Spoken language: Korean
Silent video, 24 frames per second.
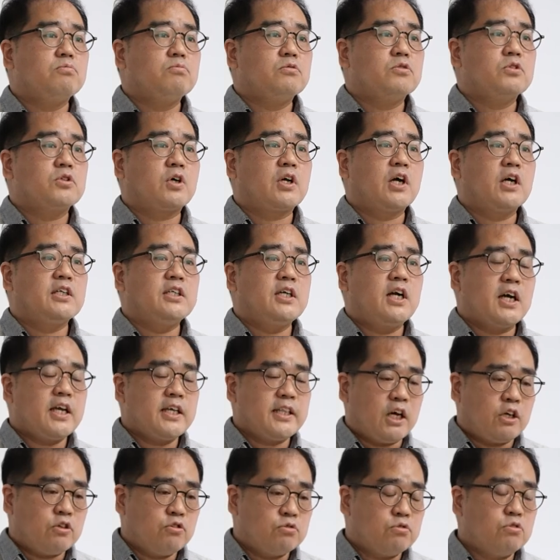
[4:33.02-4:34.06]
저랑 이야기
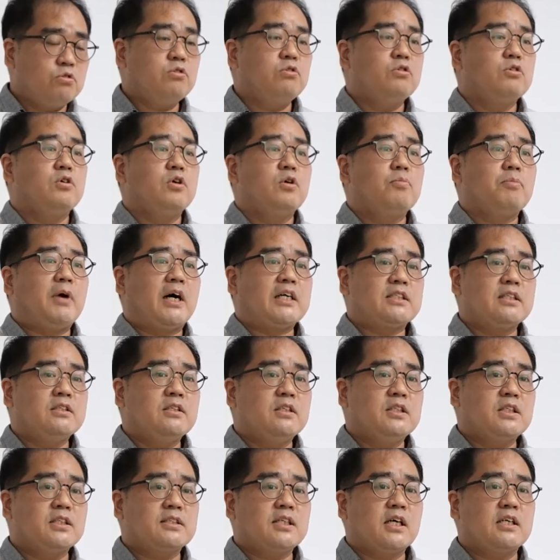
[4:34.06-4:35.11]
나누고 맛있는
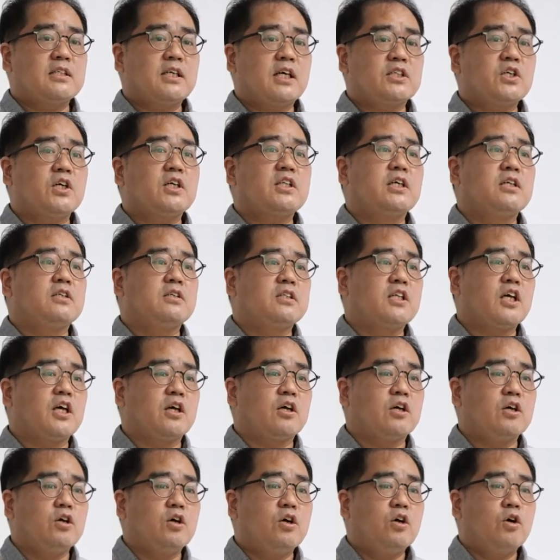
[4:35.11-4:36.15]
식사를 하셔야
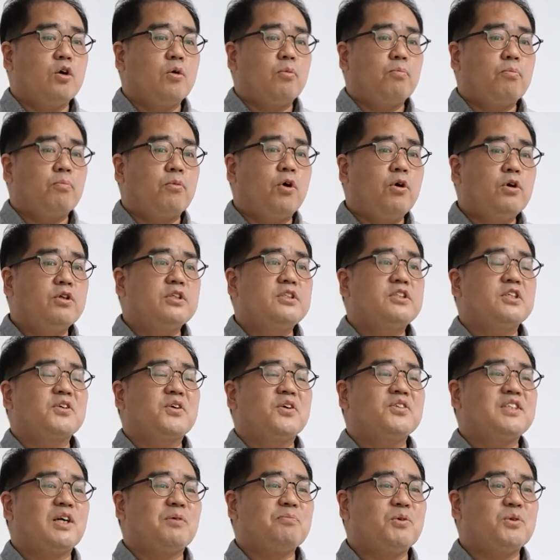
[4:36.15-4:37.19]
되는데 뭘 드실
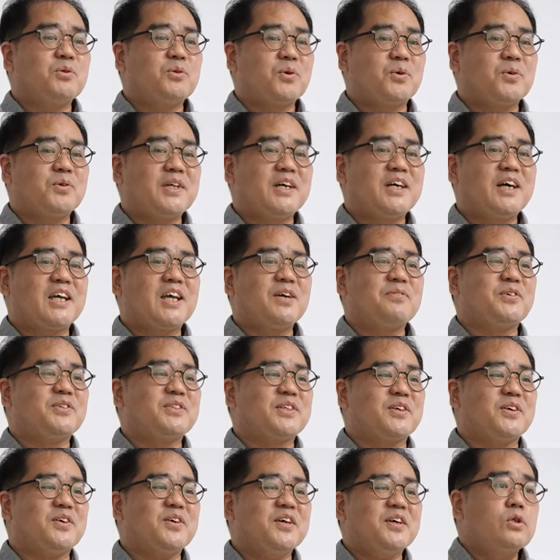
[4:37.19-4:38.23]
건지 한번 또 생각해
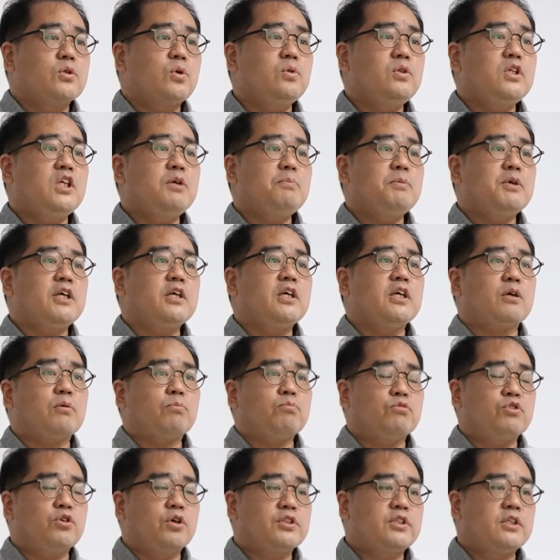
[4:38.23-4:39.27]
보세요. 손님이
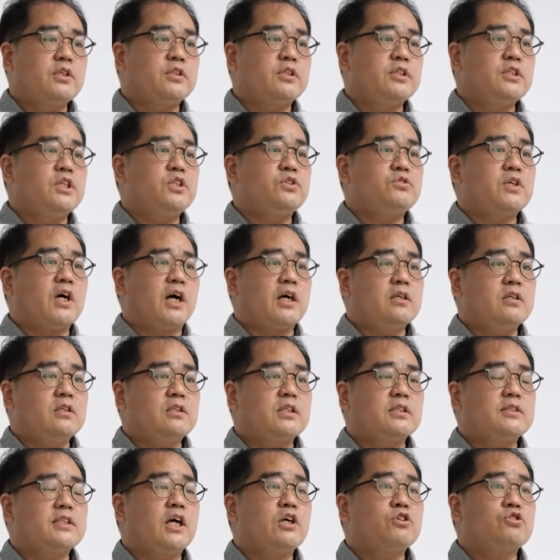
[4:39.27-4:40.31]
무엇을 드실 줄 아는
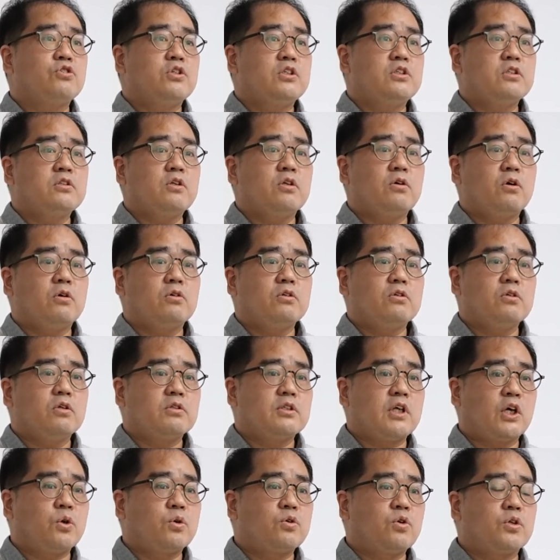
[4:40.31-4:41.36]
식당 주인은
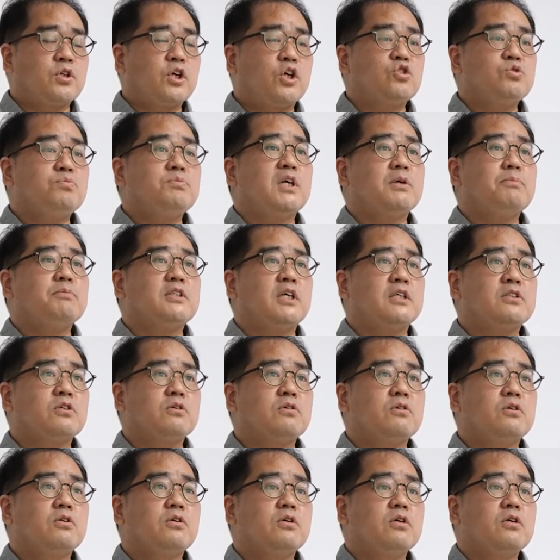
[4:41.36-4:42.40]
재료를 어떻게 준비하면
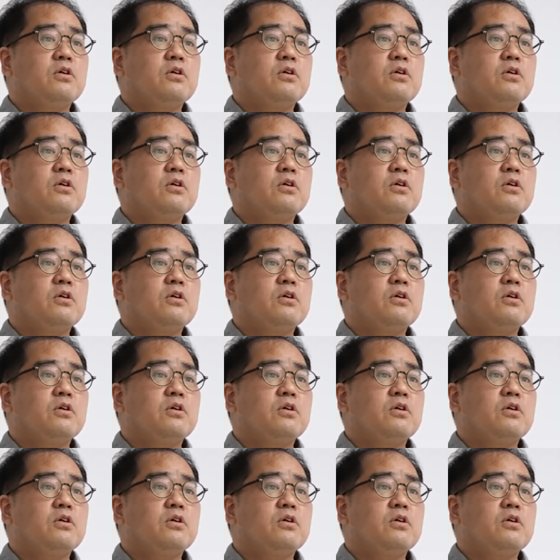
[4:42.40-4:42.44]
되죠?